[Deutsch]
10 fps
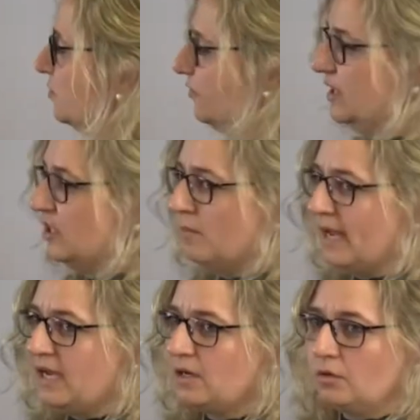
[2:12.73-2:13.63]
wenn ich
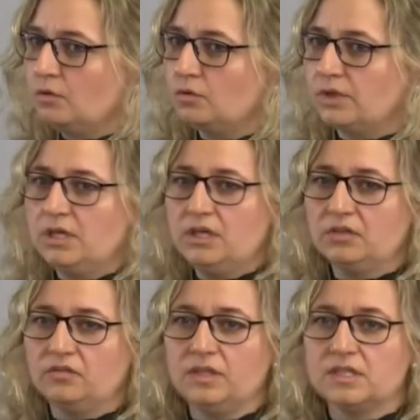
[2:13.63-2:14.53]
merke, oh,
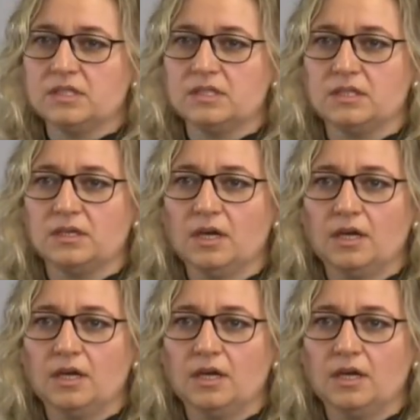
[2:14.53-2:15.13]
irgendwie sind die